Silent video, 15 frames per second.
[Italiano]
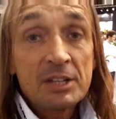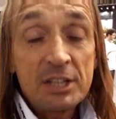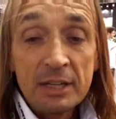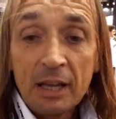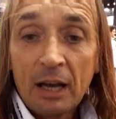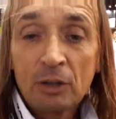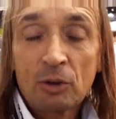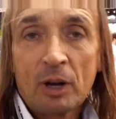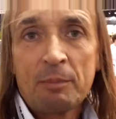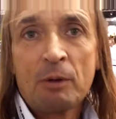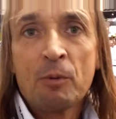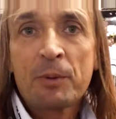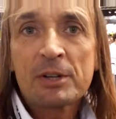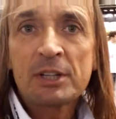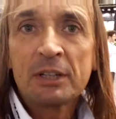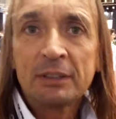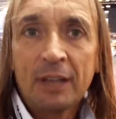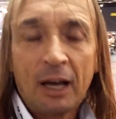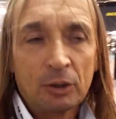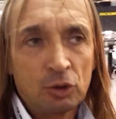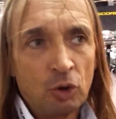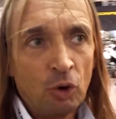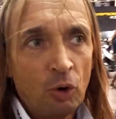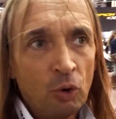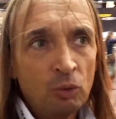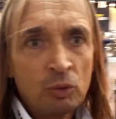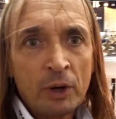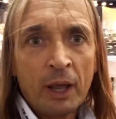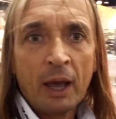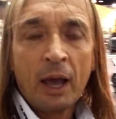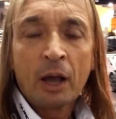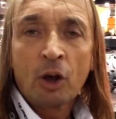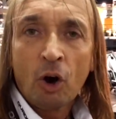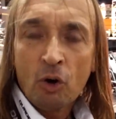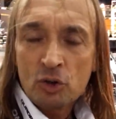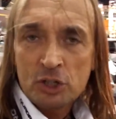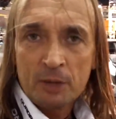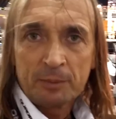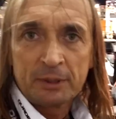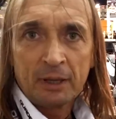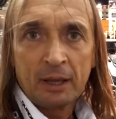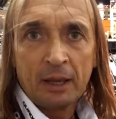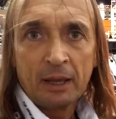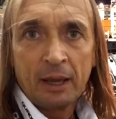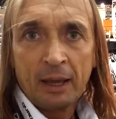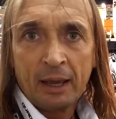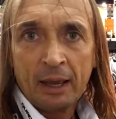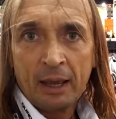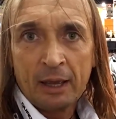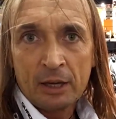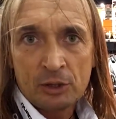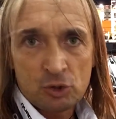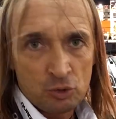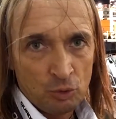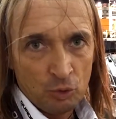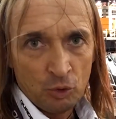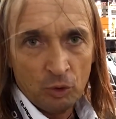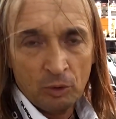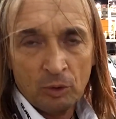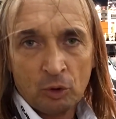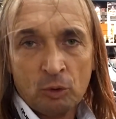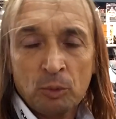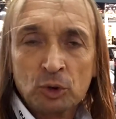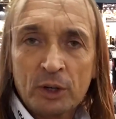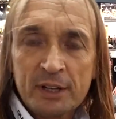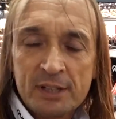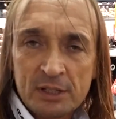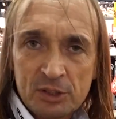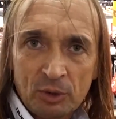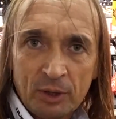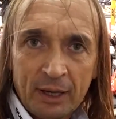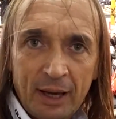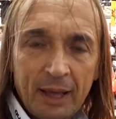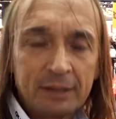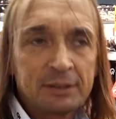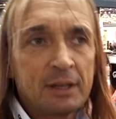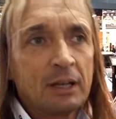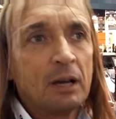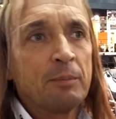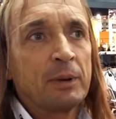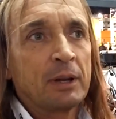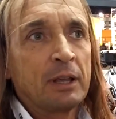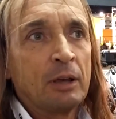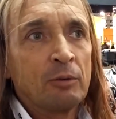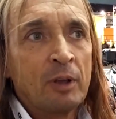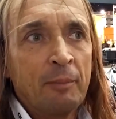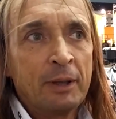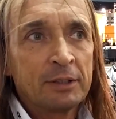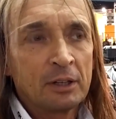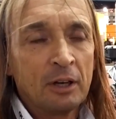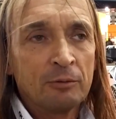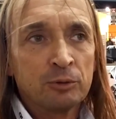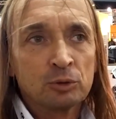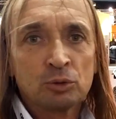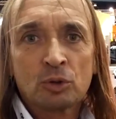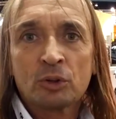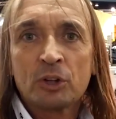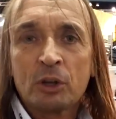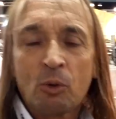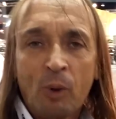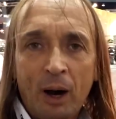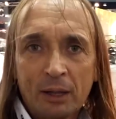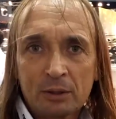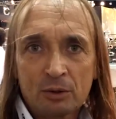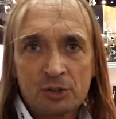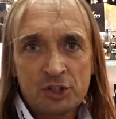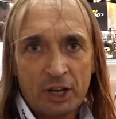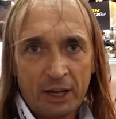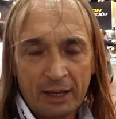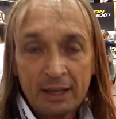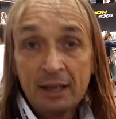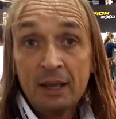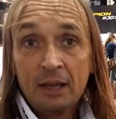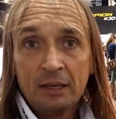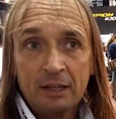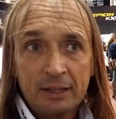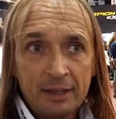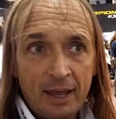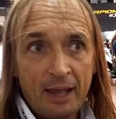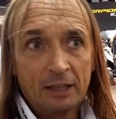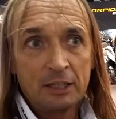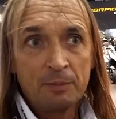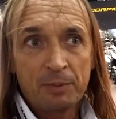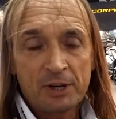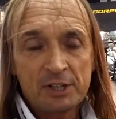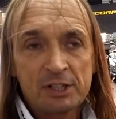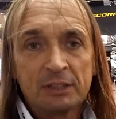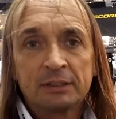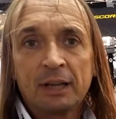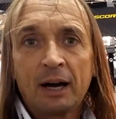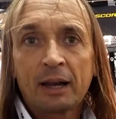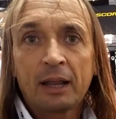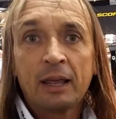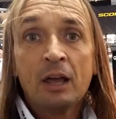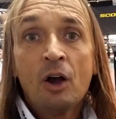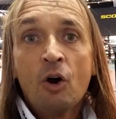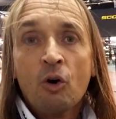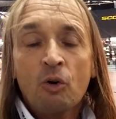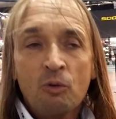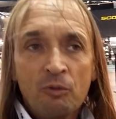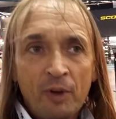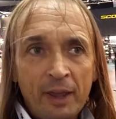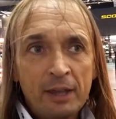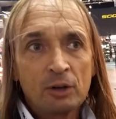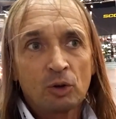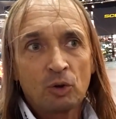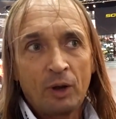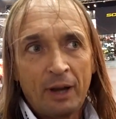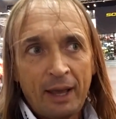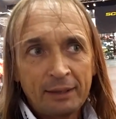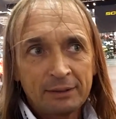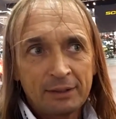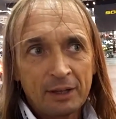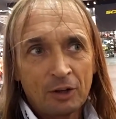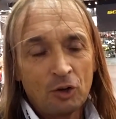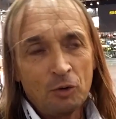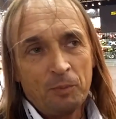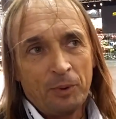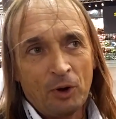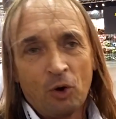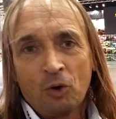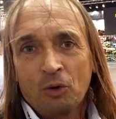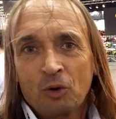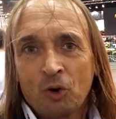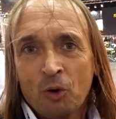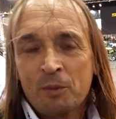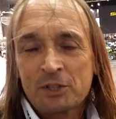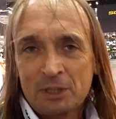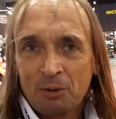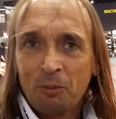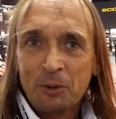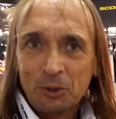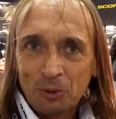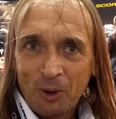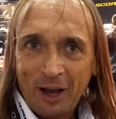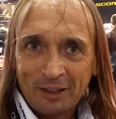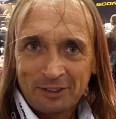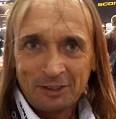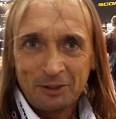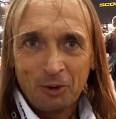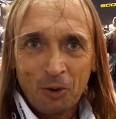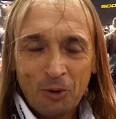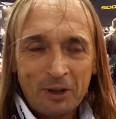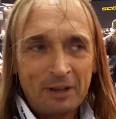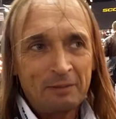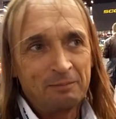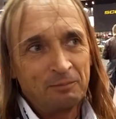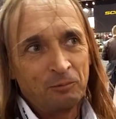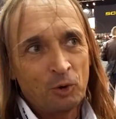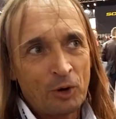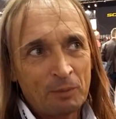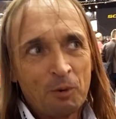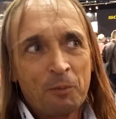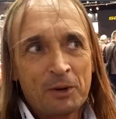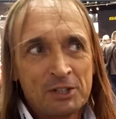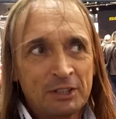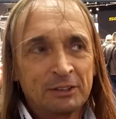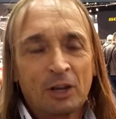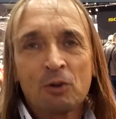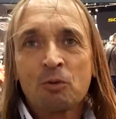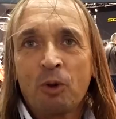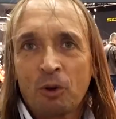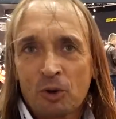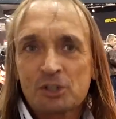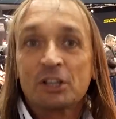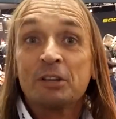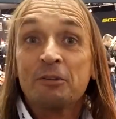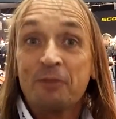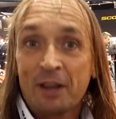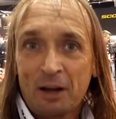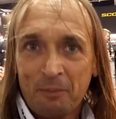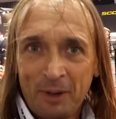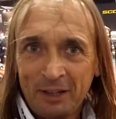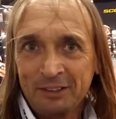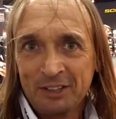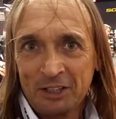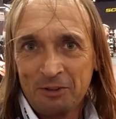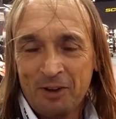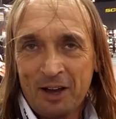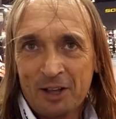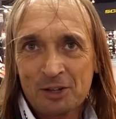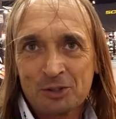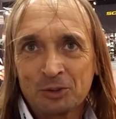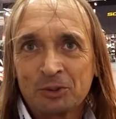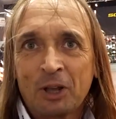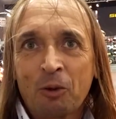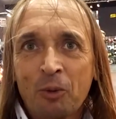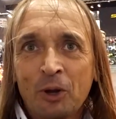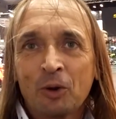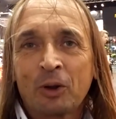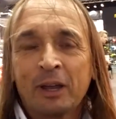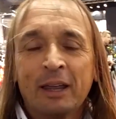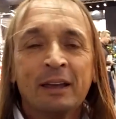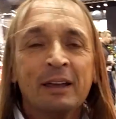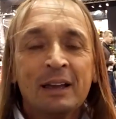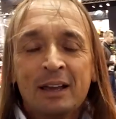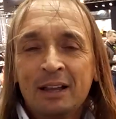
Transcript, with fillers: Sì, allora abbiamo presentato un eh, concept eh, su, con motorizzazione elettrica perché ovviamente nel futuro di quadro c'è l'idea di presentare un veicolo elettrico, però come siamo abituati noi vorremmo presentare un qualcosa di veramente diverso da quello che